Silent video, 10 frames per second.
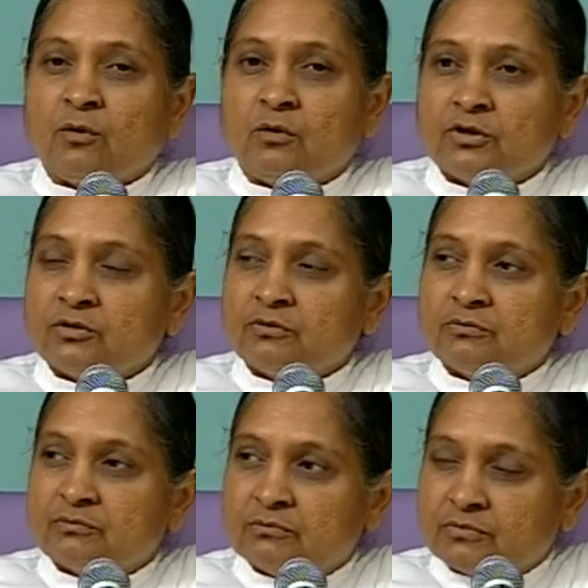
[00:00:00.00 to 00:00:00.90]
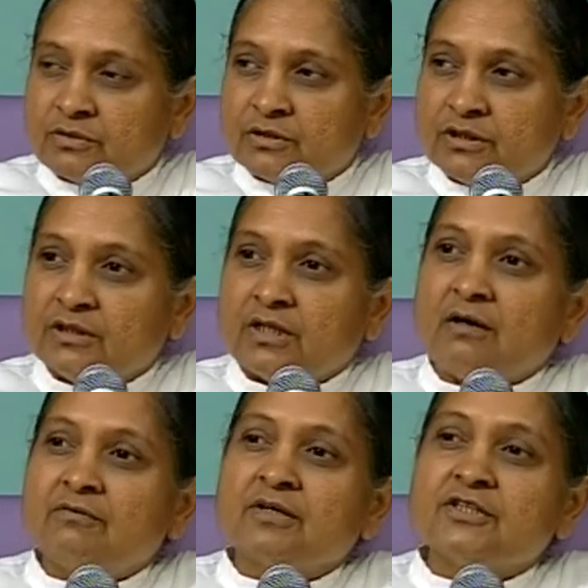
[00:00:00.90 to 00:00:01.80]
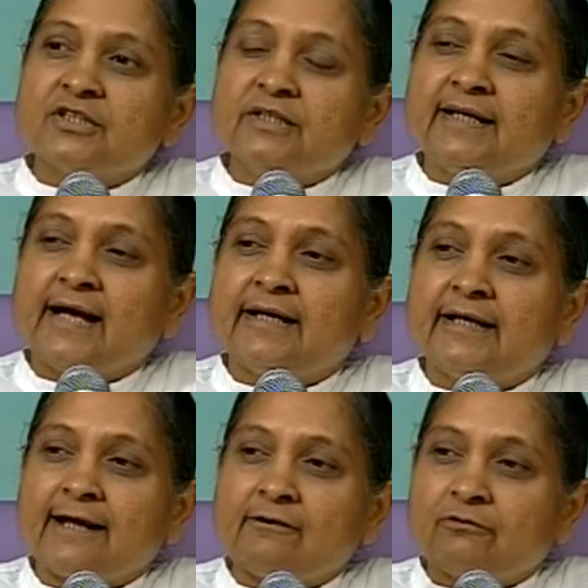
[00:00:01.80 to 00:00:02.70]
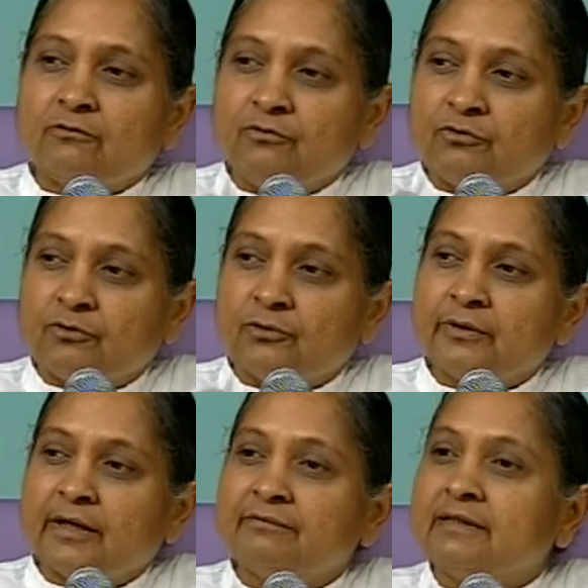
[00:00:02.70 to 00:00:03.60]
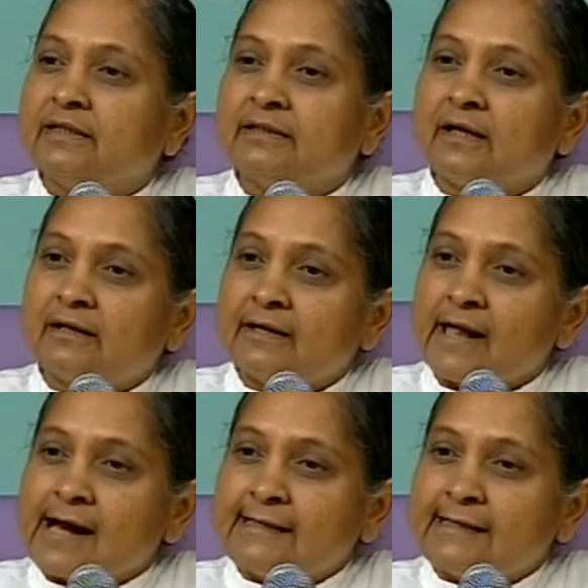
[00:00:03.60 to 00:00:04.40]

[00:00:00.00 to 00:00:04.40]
और जो चित्त का फंक्शन क्या है वो फोटोग्राफी लेता है